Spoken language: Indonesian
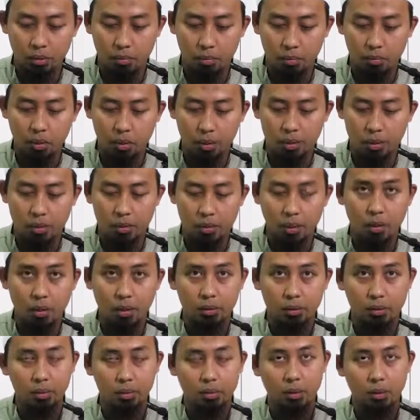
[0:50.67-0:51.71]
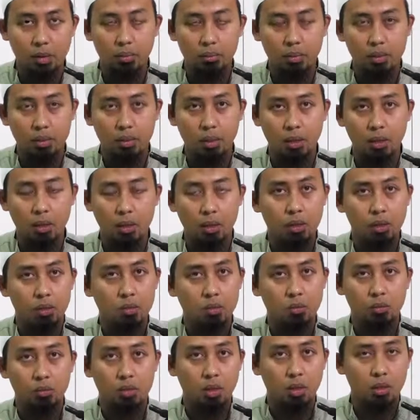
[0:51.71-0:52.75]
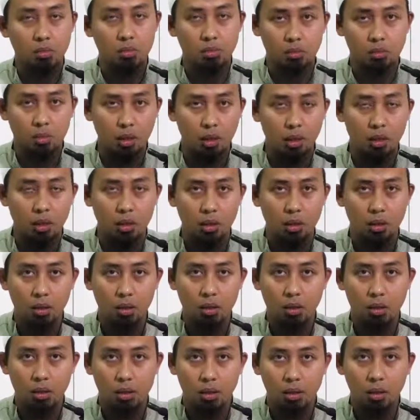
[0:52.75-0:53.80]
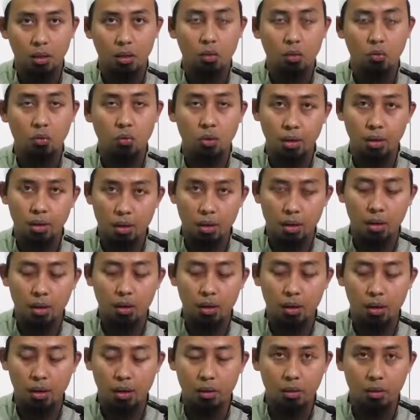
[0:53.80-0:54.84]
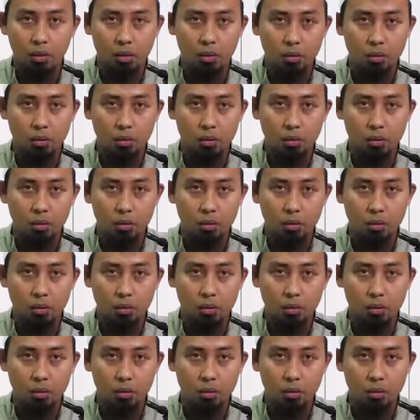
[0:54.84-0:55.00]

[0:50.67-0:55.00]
membaca tentang masalah sunnah-sunnah qauliyah,